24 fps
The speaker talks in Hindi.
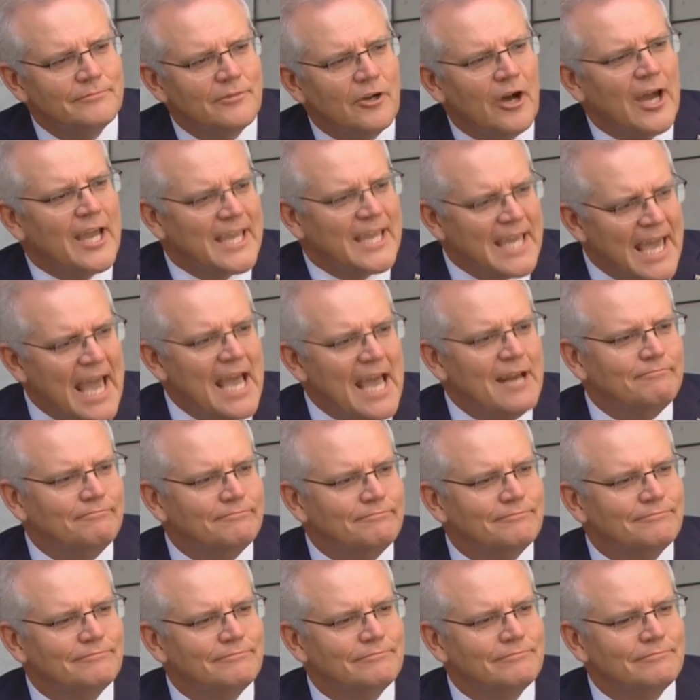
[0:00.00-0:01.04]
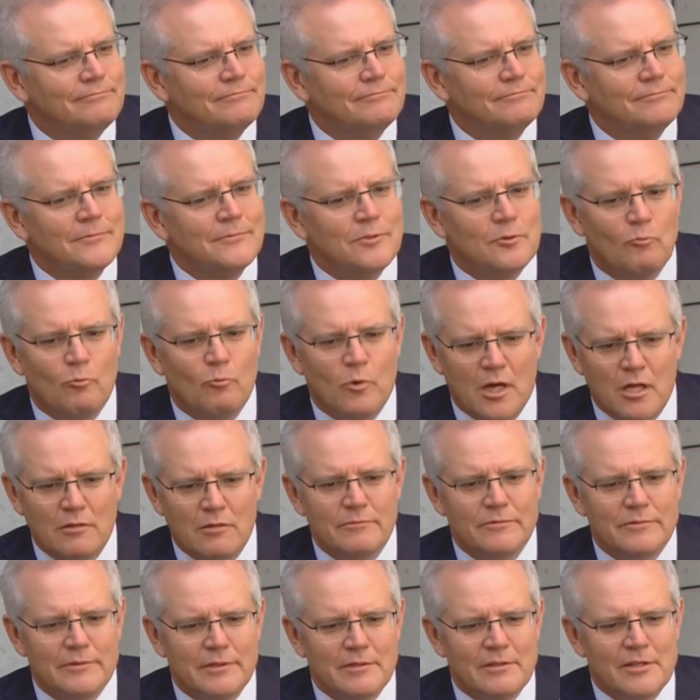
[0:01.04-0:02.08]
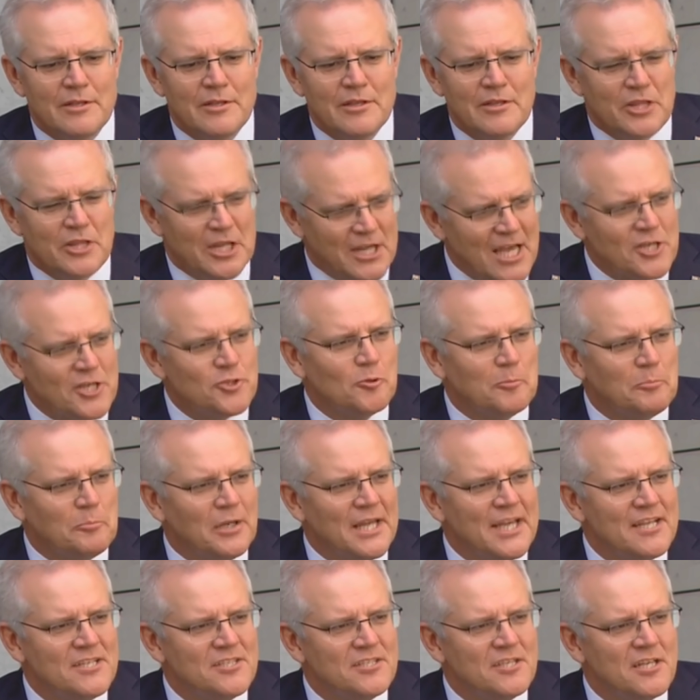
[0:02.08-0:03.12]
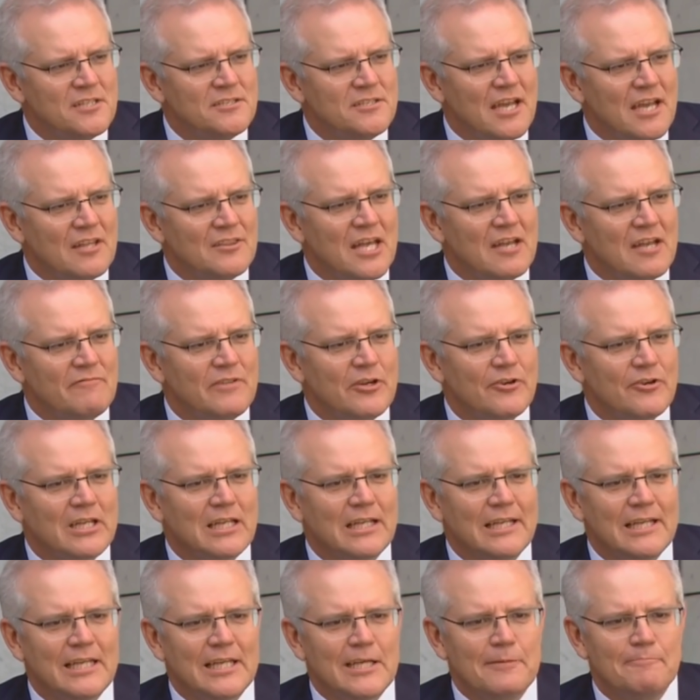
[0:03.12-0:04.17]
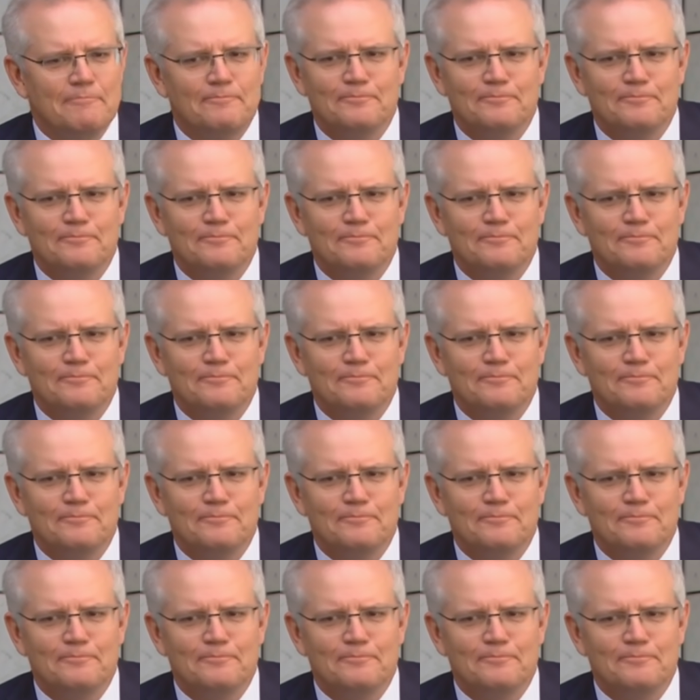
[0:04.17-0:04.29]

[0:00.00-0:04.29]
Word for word: I can. Well, the national plan sets out that very clearly.